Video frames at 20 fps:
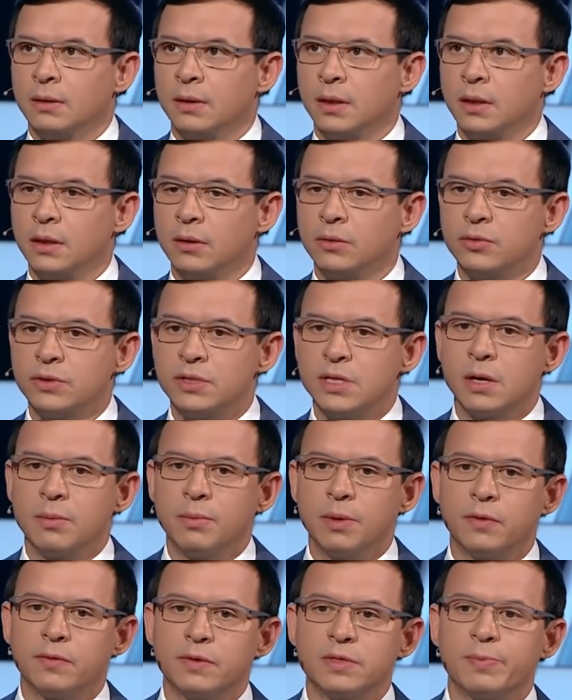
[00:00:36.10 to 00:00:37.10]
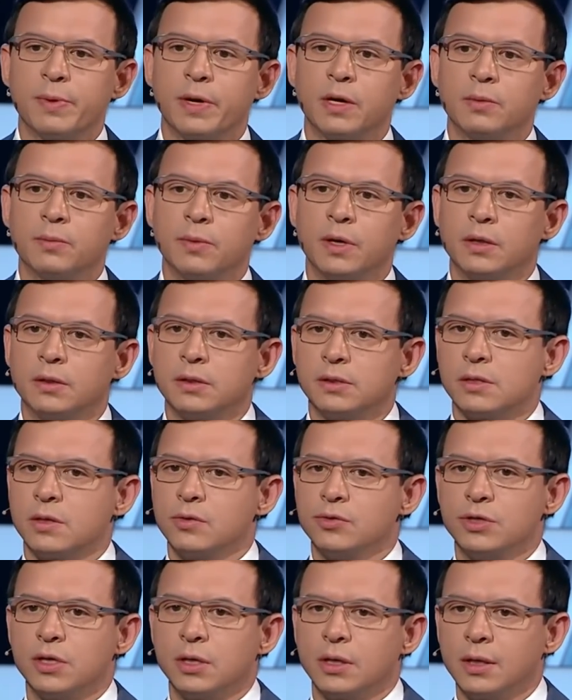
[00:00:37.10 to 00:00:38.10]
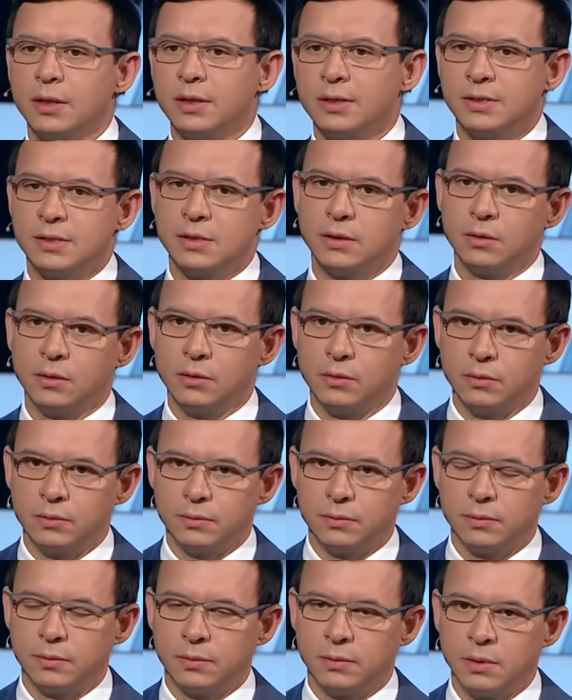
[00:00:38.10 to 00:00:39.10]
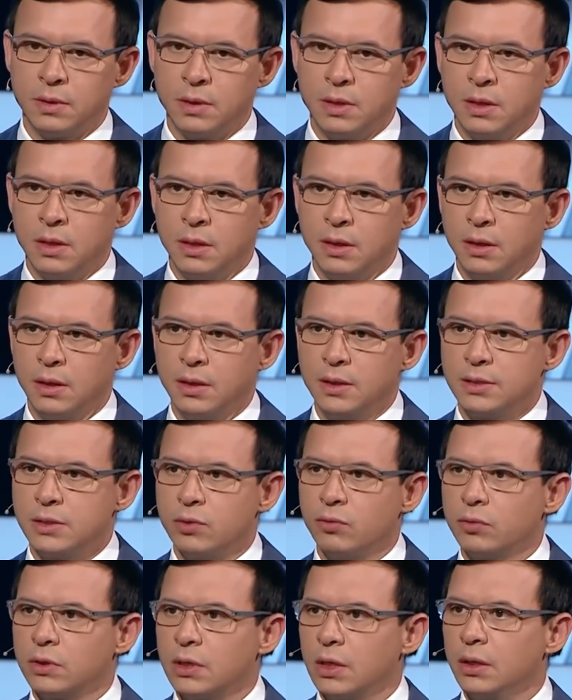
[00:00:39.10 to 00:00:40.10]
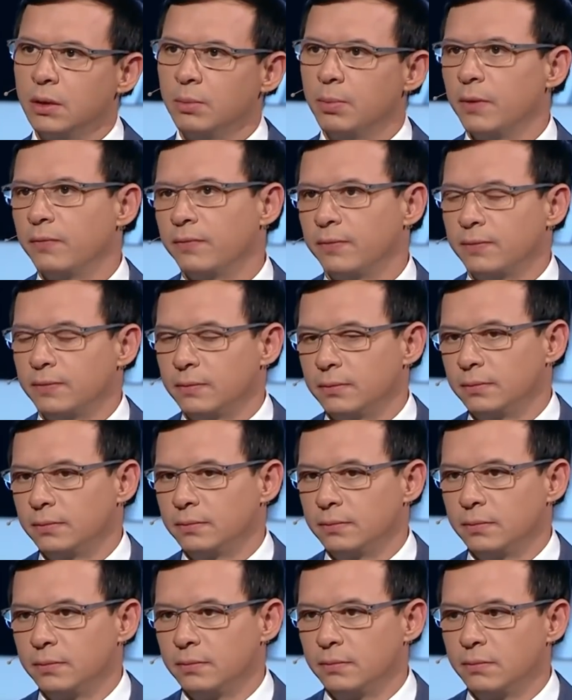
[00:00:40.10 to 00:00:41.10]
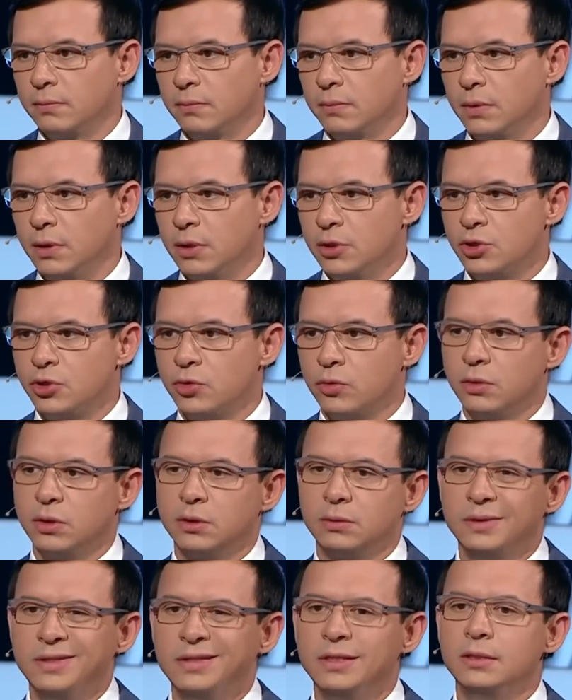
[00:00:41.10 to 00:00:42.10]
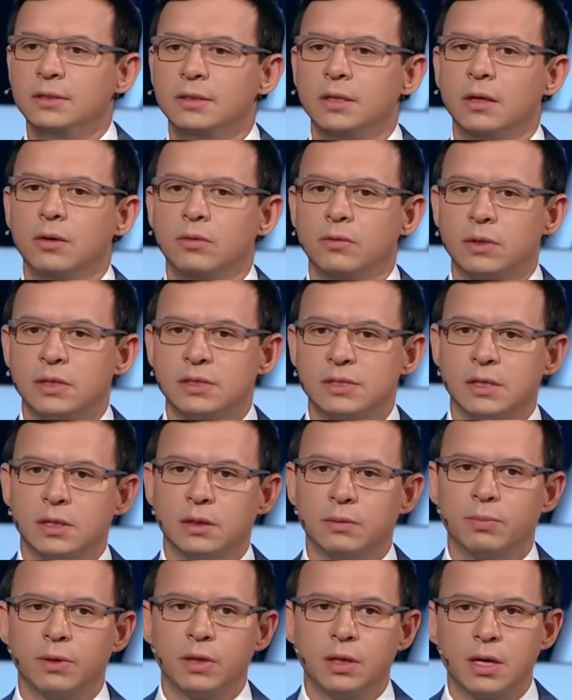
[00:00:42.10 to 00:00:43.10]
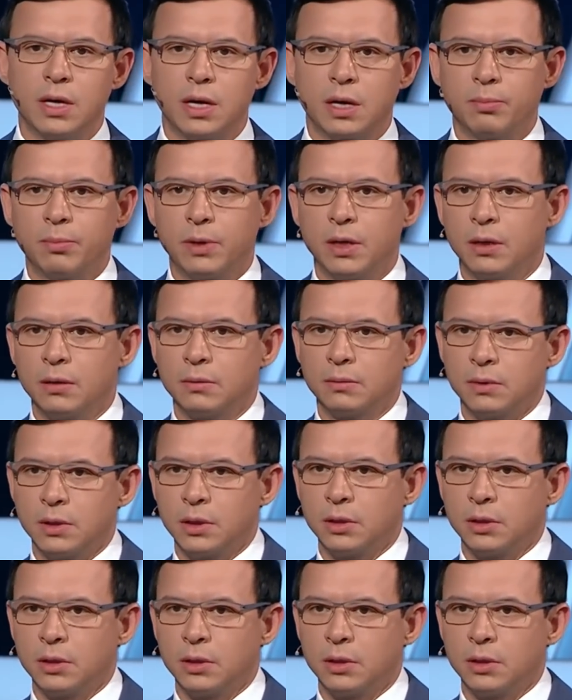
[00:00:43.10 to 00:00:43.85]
Дорогие друзья, мир воспринимает исключительно силу. Если у талибов еще неделю назад была армия,